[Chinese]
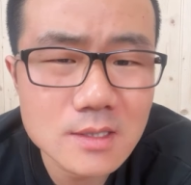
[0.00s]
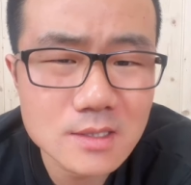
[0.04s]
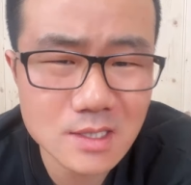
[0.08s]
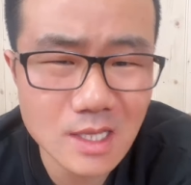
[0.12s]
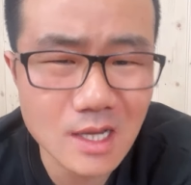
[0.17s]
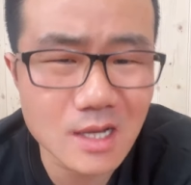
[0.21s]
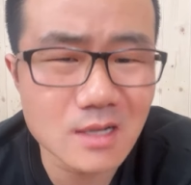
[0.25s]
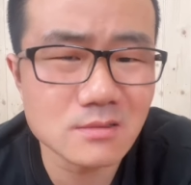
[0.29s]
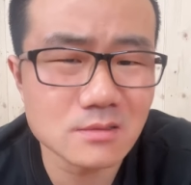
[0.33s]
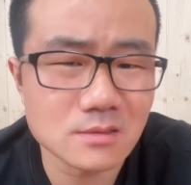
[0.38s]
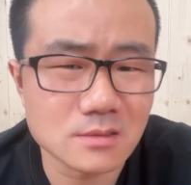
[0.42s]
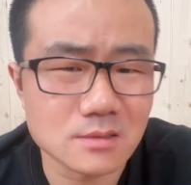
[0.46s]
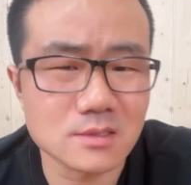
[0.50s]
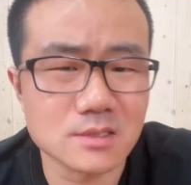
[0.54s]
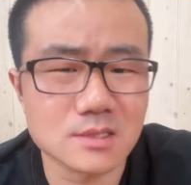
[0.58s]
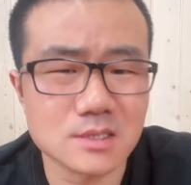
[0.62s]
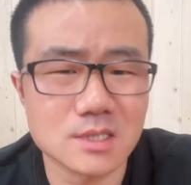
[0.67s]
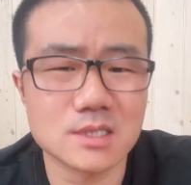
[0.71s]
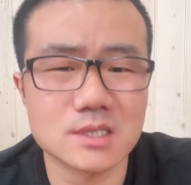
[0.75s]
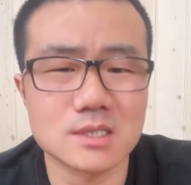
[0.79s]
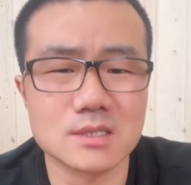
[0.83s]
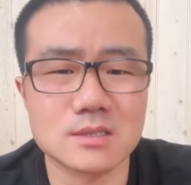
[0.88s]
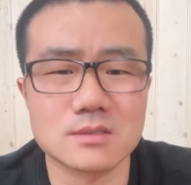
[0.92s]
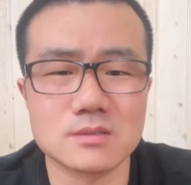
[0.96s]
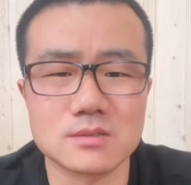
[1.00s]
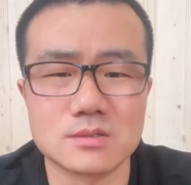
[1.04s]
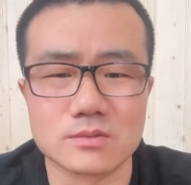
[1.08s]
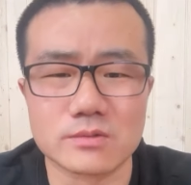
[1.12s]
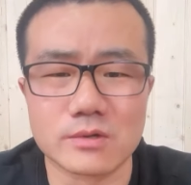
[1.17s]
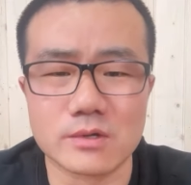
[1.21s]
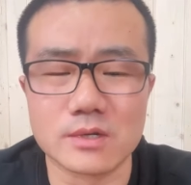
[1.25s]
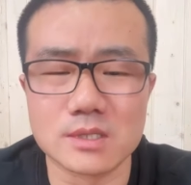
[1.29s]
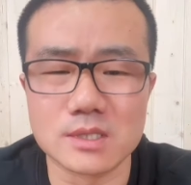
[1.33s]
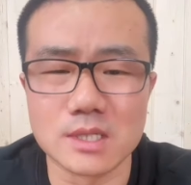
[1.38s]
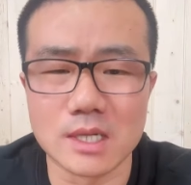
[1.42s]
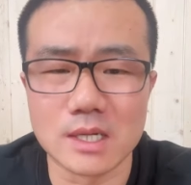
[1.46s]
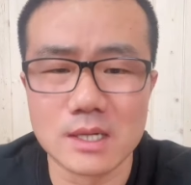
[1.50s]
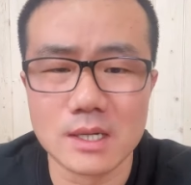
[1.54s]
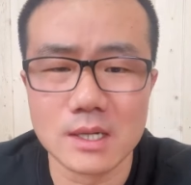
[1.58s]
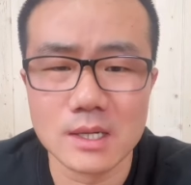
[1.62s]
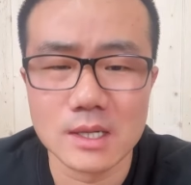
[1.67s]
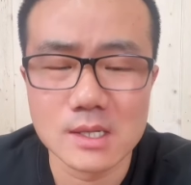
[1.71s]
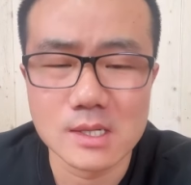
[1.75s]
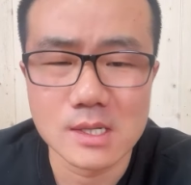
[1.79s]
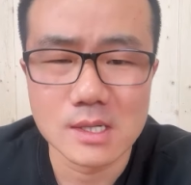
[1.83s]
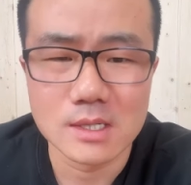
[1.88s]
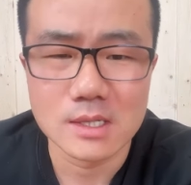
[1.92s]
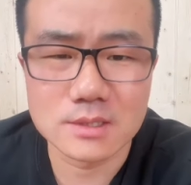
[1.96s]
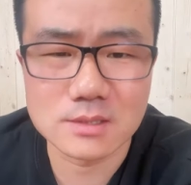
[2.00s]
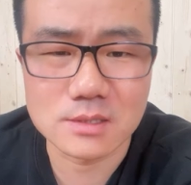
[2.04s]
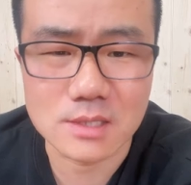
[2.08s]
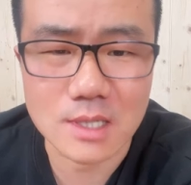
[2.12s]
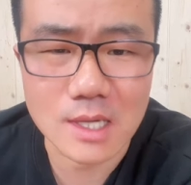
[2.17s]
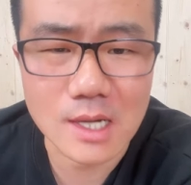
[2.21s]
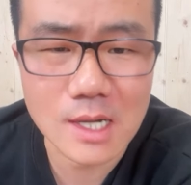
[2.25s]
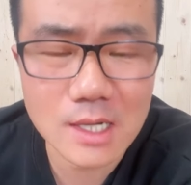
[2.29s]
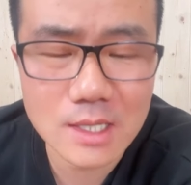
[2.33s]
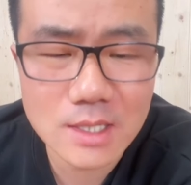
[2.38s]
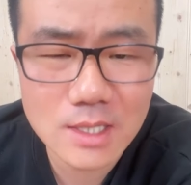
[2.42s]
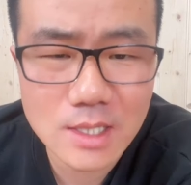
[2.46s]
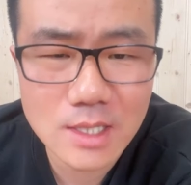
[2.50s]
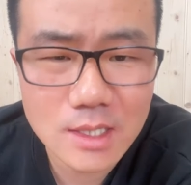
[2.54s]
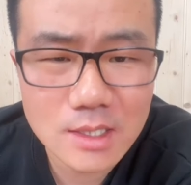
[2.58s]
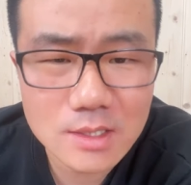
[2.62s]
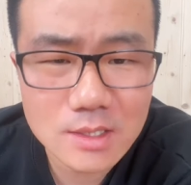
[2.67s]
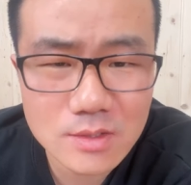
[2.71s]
当时这个是属于是啥呢？